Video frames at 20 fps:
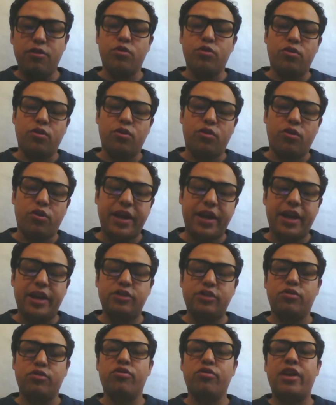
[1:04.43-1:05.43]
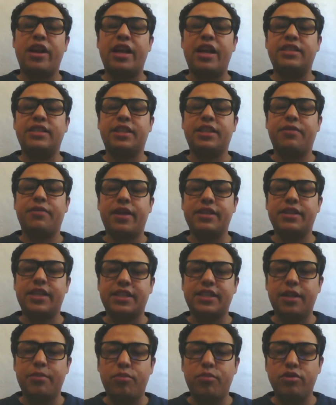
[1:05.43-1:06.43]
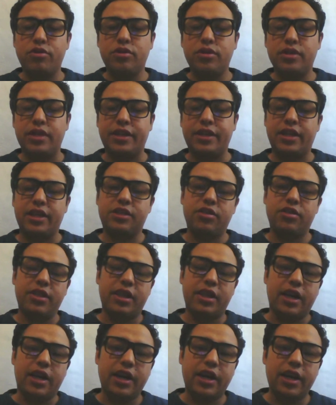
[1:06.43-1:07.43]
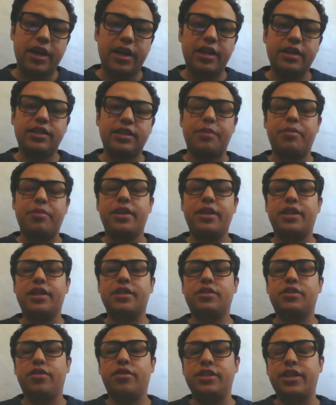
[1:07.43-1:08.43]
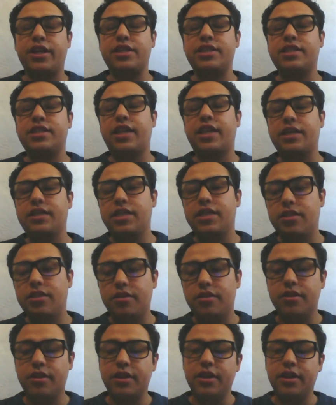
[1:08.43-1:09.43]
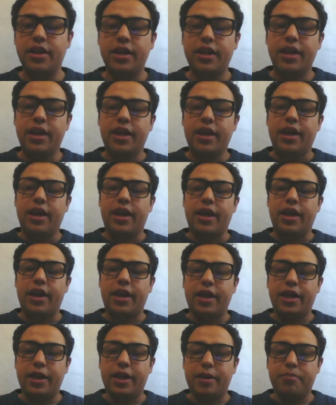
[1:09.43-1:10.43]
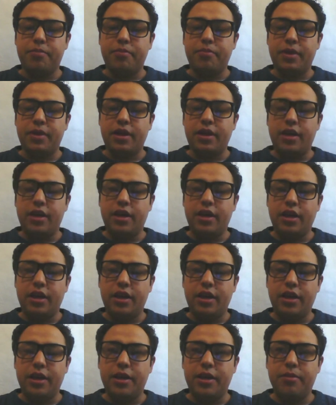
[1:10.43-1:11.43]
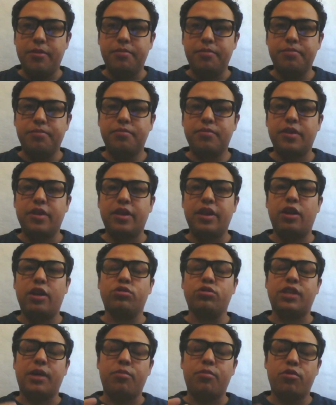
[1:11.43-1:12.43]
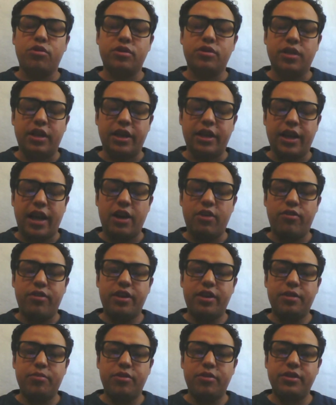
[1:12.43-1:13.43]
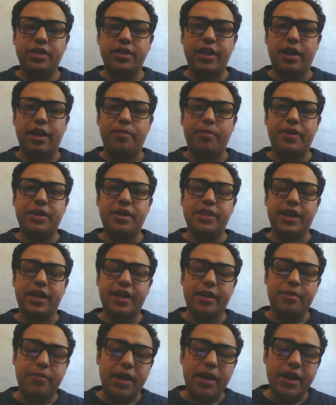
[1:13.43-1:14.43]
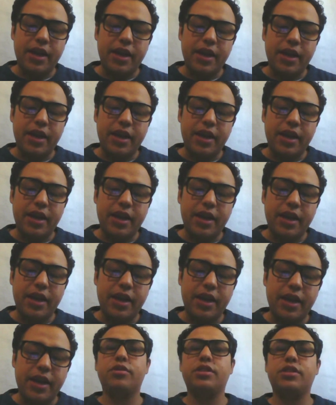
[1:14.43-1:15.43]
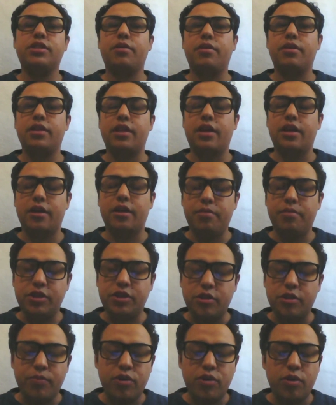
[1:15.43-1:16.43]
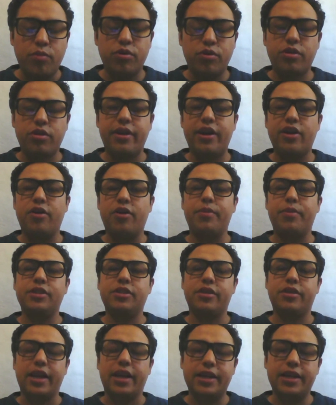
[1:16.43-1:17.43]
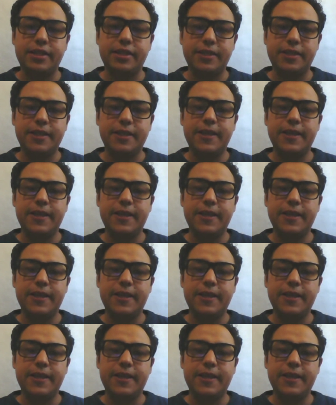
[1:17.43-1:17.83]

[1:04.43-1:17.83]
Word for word: junto con Miguel son una de las actividades que hacemos, detección de carriles, también detección de señales de tránsito. Em, y usamos algoritmos de aprendizaje de máquina y algoritmos de, visión por computadora convencionales.